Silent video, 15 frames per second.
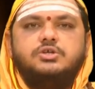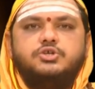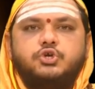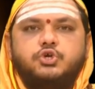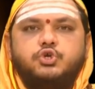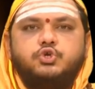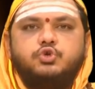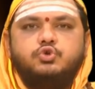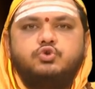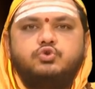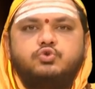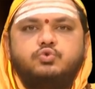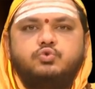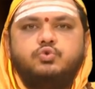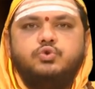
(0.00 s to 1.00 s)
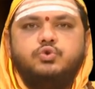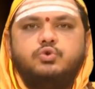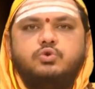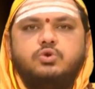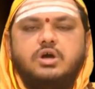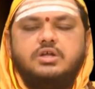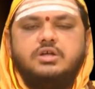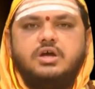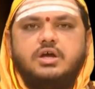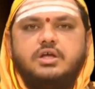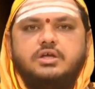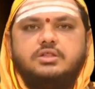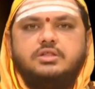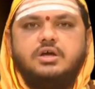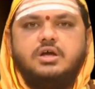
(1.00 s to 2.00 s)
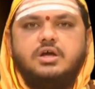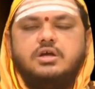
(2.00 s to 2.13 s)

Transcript: చక్షో సూర్యో అజాయత